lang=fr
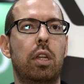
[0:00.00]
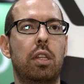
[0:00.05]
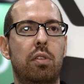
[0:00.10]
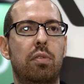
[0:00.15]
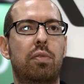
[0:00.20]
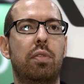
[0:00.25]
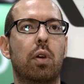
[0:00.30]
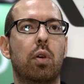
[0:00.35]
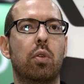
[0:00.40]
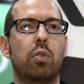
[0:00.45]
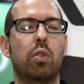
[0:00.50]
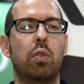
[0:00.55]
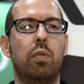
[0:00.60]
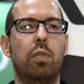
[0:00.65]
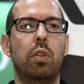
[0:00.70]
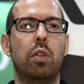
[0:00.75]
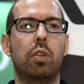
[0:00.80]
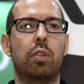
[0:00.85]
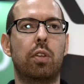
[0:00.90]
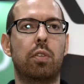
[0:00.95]
La différence de
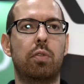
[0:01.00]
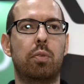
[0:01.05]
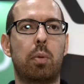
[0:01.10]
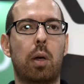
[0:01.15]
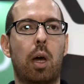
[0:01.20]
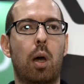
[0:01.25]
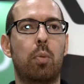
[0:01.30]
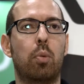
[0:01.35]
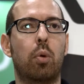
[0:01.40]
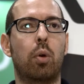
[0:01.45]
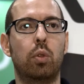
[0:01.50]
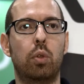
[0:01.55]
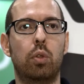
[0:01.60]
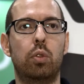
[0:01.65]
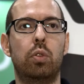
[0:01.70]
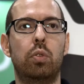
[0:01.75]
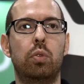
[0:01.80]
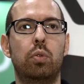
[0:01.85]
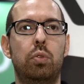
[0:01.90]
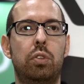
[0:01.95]
Vinosoft par rapport à
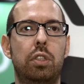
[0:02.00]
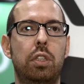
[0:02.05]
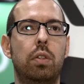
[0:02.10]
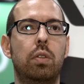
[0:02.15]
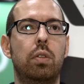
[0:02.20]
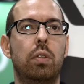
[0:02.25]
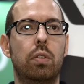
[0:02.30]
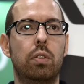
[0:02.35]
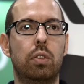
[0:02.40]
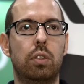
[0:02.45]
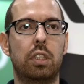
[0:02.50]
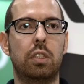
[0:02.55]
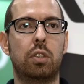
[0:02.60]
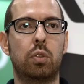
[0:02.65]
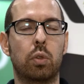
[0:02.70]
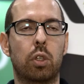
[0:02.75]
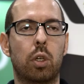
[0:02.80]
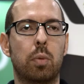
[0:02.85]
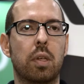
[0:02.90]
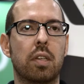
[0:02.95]
d'autres outils de
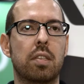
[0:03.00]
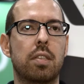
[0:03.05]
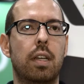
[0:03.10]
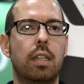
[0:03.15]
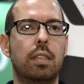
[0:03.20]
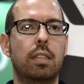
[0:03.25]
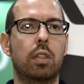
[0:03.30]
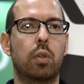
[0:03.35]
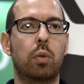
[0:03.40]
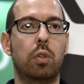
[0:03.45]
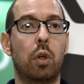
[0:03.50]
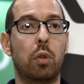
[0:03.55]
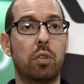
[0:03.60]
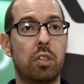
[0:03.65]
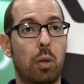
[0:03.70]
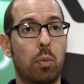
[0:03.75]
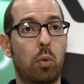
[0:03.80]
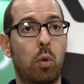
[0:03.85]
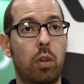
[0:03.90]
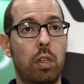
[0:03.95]
gestion commerciale, c'est qu'on est
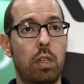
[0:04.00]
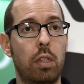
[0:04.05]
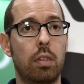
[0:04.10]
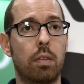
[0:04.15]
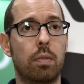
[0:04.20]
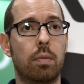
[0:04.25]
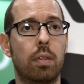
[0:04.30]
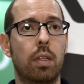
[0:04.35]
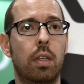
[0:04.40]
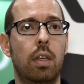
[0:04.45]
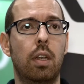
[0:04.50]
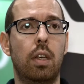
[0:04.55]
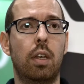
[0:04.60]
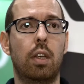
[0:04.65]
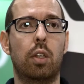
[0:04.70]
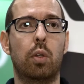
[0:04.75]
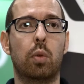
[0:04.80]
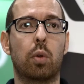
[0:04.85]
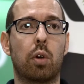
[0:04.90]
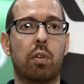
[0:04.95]
entièrement en ligne.
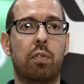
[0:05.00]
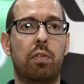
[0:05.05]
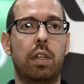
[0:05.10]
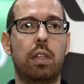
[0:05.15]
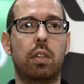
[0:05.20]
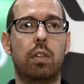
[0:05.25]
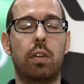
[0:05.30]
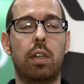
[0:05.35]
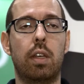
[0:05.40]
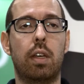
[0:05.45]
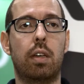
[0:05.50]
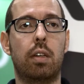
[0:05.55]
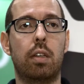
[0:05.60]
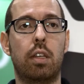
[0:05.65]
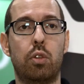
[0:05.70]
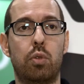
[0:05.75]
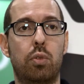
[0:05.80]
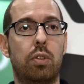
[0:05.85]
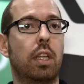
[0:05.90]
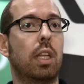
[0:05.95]
Donc en fait, il y, a
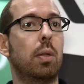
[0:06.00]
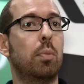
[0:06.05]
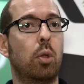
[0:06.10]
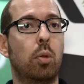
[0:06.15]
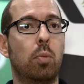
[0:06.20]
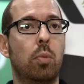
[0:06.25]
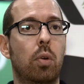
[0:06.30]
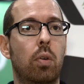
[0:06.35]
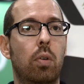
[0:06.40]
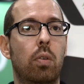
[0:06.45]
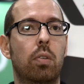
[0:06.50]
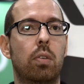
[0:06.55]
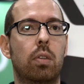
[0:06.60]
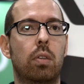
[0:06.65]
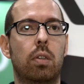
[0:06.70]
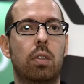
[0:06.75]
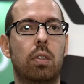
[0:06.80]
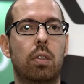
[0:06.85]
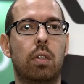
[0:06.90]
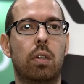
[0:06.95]
juste un abonnement
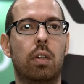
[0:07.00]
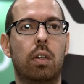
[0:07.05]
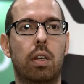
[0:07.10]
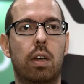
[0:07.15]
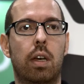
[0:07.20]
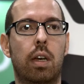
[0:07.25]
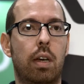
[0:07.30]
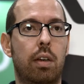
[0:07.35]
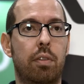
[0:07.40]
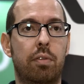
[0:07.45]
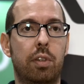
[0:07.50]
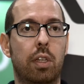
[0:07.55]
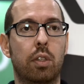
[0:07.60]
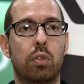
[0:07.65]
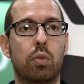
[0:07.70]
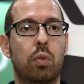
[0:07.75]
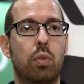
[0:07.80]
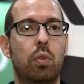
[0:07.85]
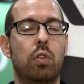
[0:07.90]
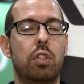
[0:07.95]
faire
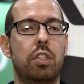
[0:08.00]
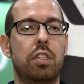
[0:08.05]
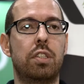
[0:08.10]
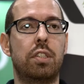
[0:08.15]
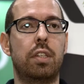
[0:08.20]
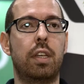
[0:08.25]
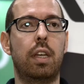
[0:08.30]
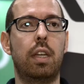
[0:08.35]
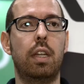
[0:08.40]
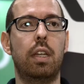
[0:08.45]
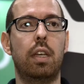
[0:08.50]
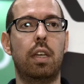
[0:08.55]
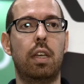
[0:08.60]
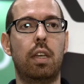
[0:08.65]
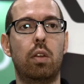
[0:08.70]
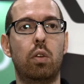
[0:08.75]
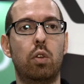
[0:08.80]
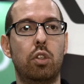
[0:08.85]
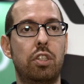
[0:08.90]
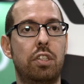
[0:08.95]
sur le logiciel
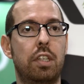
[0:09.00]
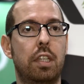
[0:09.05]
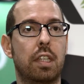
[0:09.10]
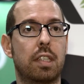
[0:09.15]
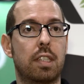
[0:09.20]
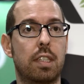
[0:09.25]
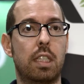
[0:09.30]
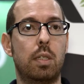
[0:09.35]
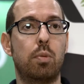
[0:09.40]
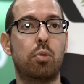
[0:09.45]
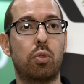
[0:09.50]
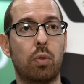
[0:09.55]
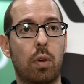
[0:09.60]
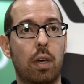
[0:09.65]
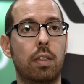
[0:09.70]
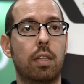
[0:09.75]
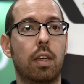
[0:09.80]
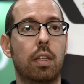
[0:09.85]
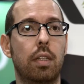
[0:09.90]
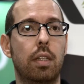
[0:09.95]
et le logiciel est accessible sur
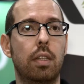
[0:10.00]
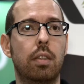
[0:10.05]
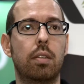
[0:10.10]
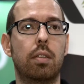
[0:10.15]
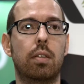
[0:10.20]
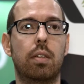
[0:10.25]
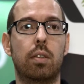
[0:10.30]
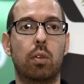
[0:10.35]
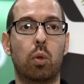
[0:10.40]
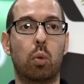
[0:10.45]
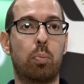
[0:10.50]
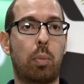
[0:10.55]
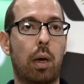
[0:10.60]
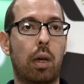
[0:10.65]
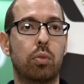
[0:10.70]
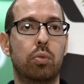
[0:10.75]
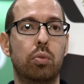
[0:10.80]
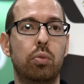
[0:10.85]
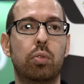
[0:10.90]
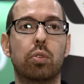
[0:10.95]
Internet, donc
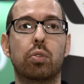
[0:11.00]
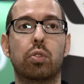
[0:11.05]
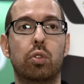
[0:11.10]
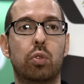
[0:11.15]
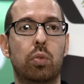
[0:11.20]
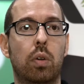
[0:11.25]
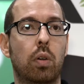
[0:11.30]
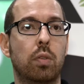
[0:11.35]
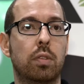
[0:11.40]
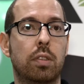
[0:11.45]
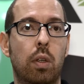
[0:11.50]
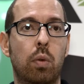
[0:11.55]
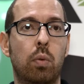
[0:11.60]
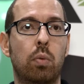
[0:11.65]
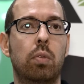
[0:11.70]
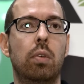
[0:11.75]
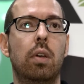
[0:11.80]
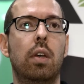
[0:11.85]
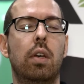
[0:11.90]
partout, que ce soit en salon,